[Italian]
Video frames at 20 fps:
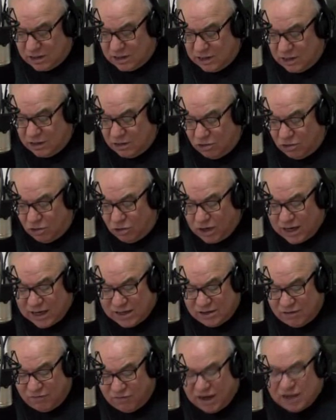eh, o
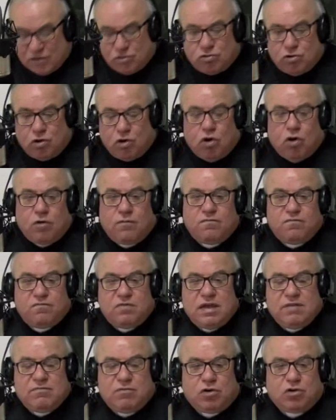che di fatto
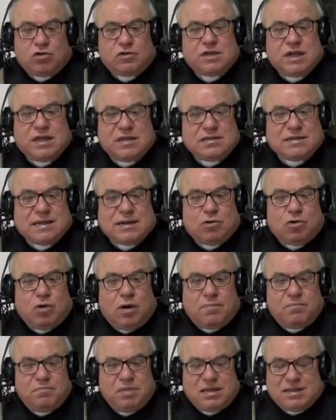convivono senza
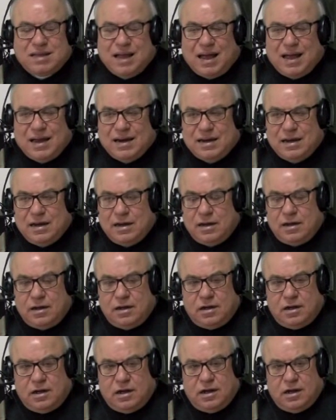coabitare,
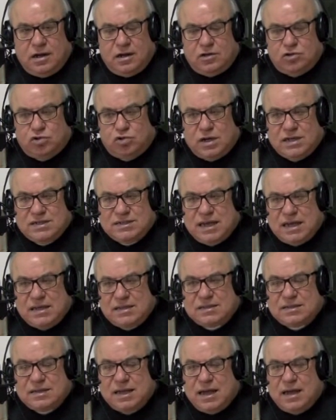eh, cioè
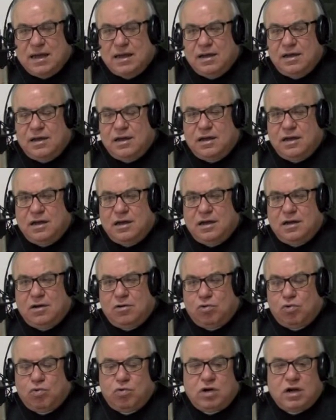senza eh,
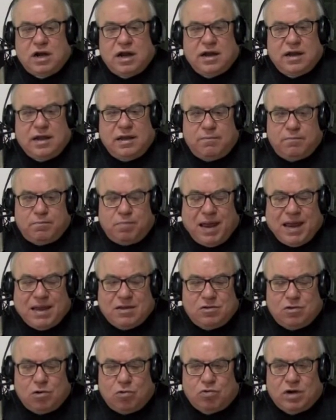un
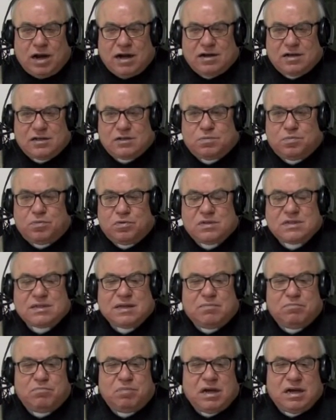impegno, una
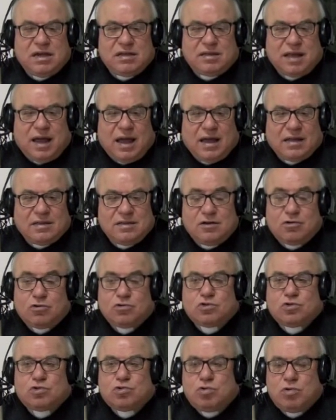responsabilità di
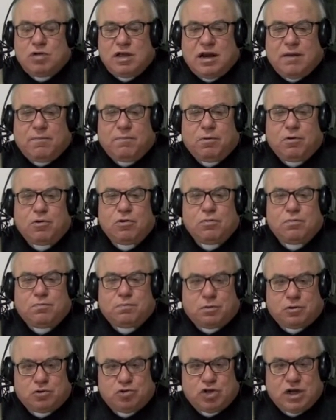costruire poi un
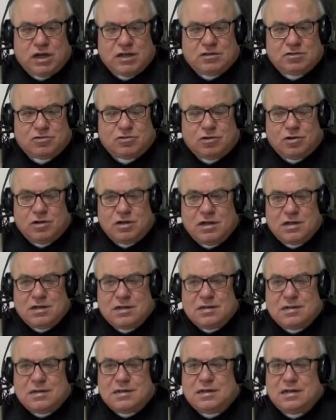progetto.
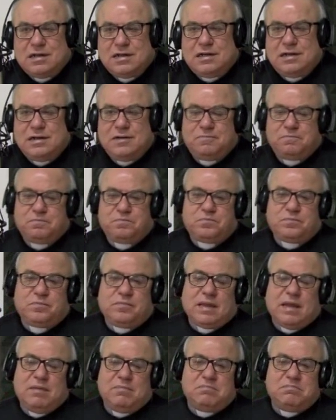Eh,
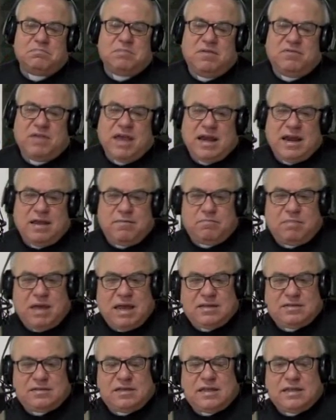mi viene in
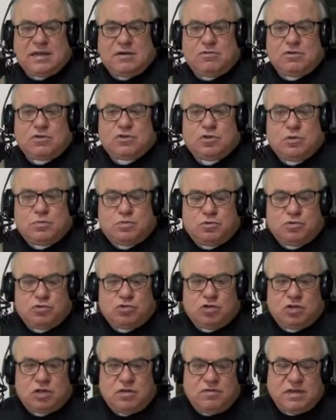mente da questo
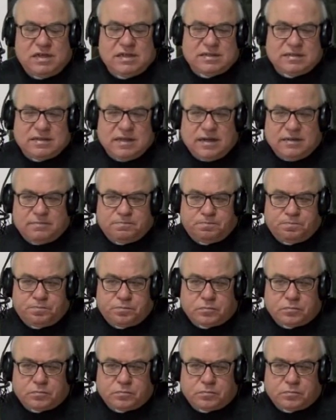punto di vista